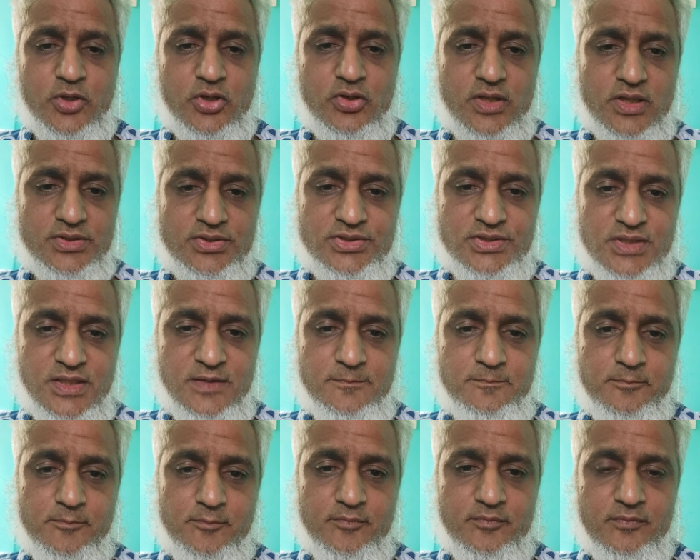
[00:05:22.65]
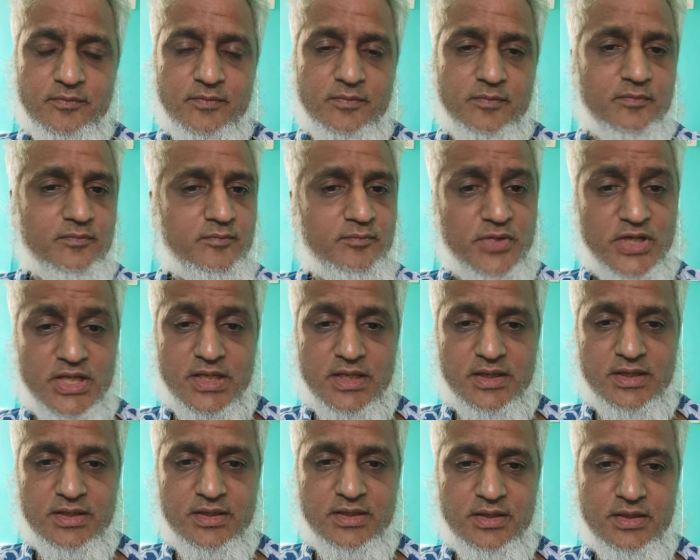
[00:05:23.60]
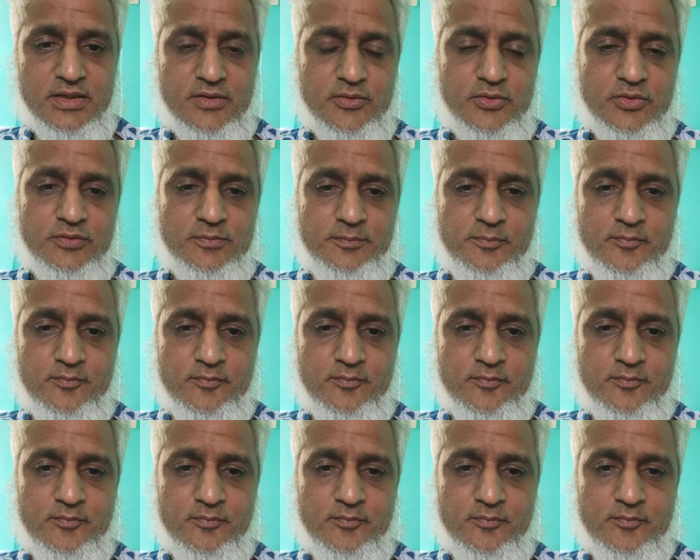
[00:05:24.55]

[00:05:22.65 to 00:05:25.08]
प्रोडक्शन बना के देगा वो